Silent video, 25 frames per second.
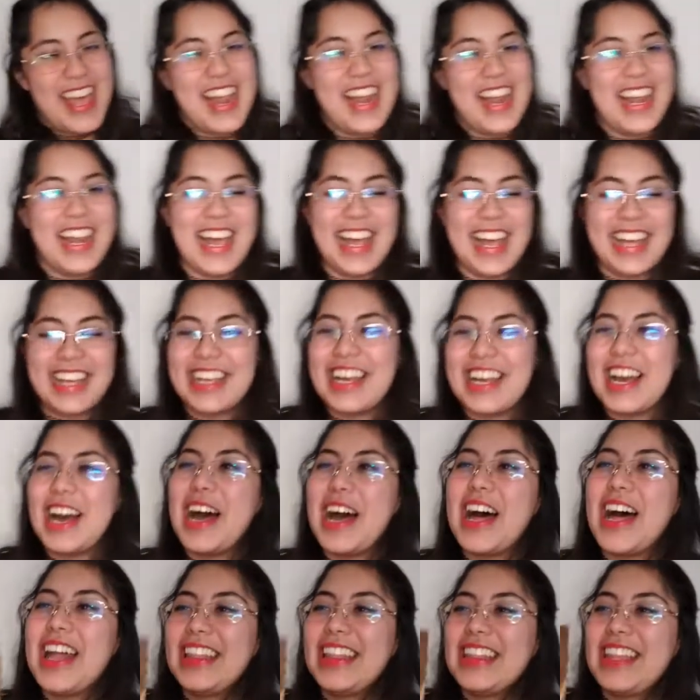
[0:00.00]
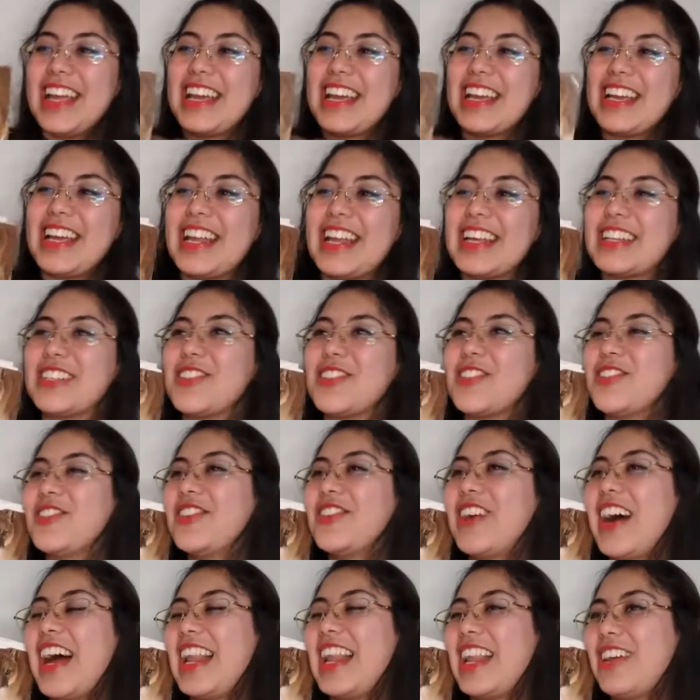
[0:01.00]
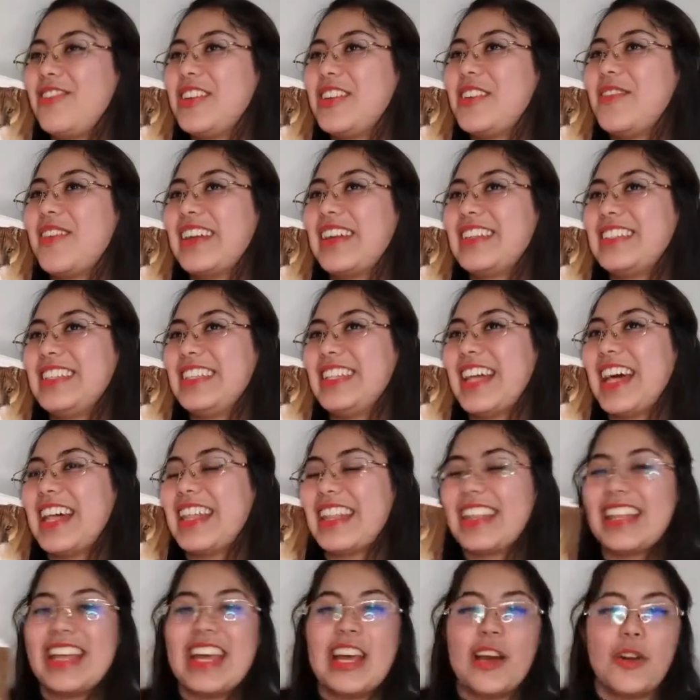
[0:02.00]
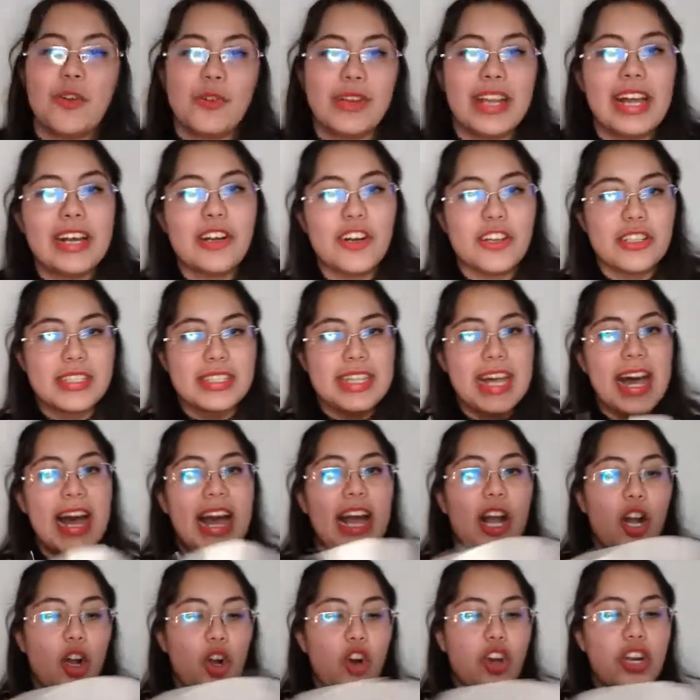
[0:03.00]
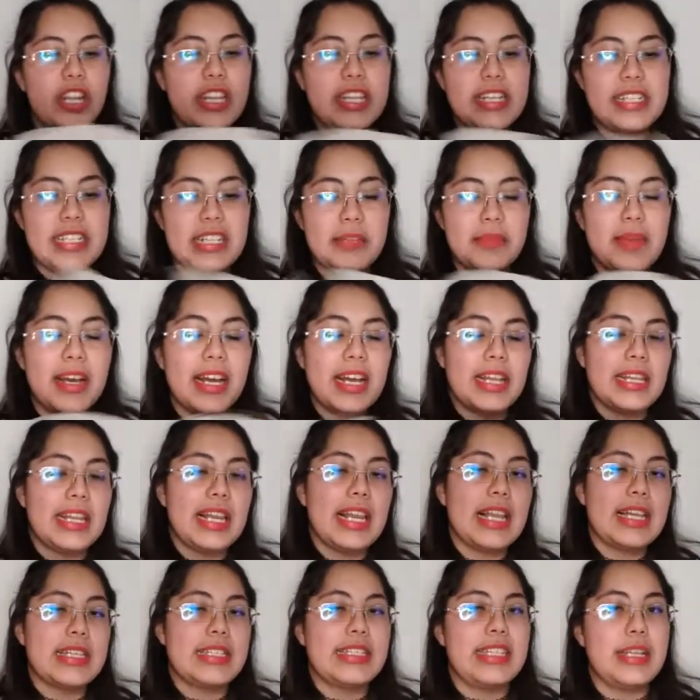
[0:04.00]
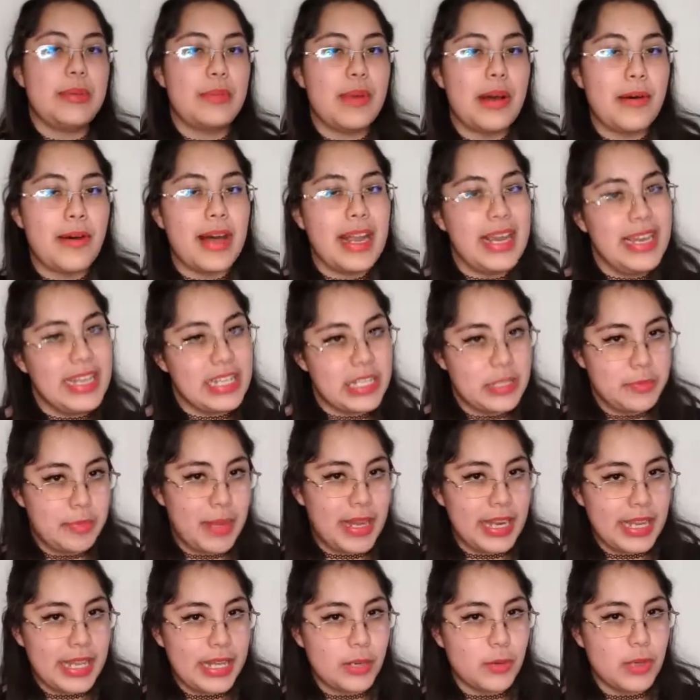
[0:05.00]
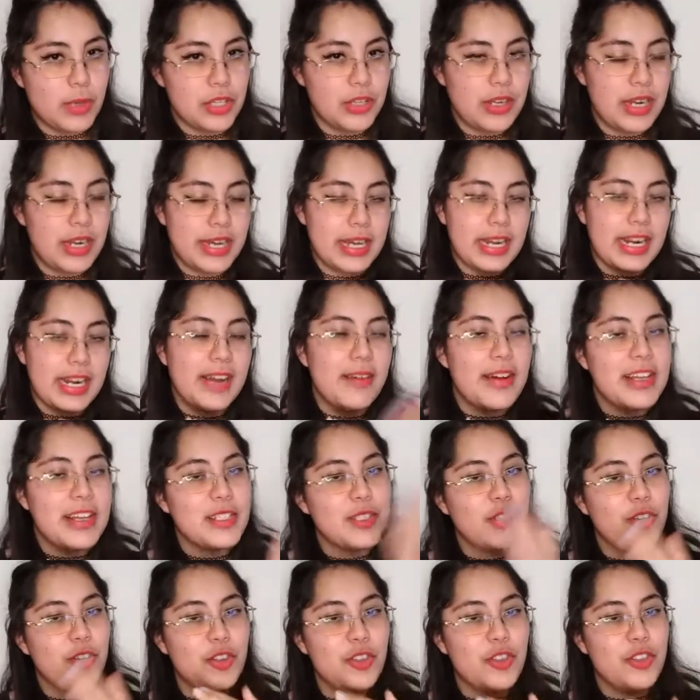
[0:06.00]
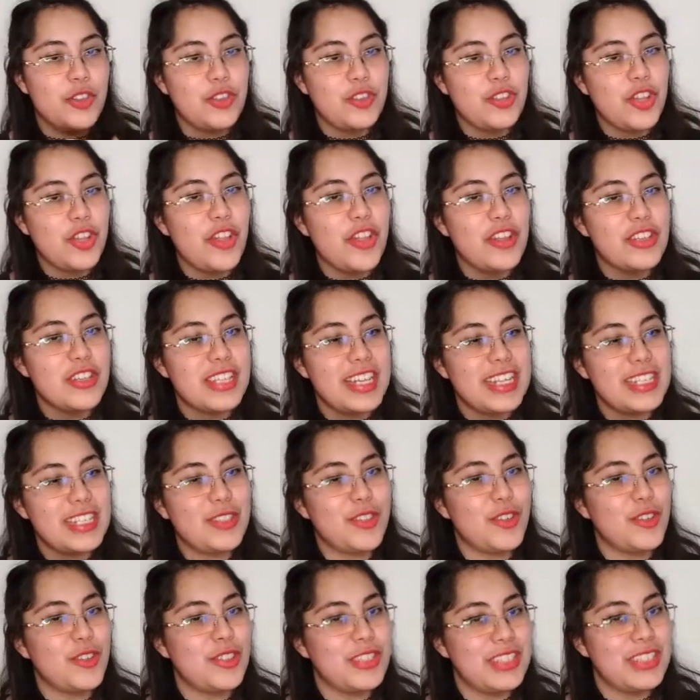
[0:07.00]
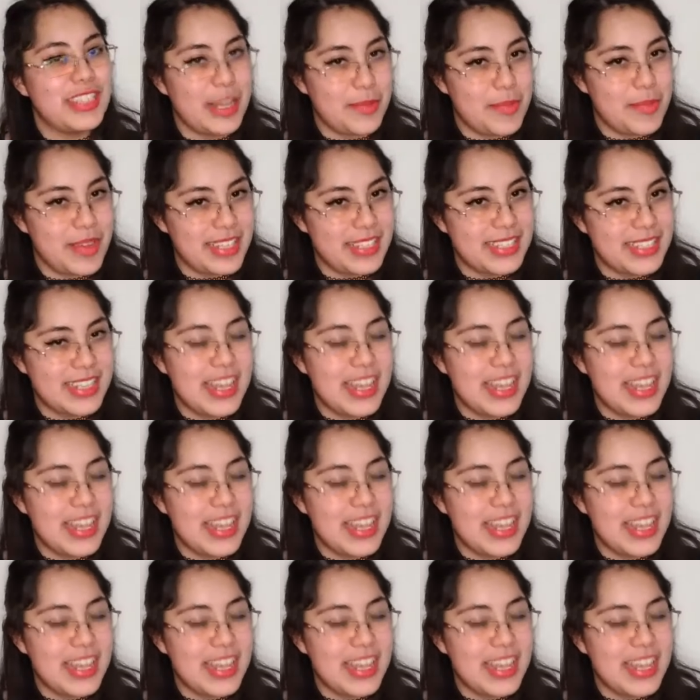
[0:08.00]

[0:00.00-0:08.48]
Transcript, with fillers: la guía de ingreso a la universidad. Una cosa gordísima que te lastimaba la espalda cuando la cargabas con todos estos temas.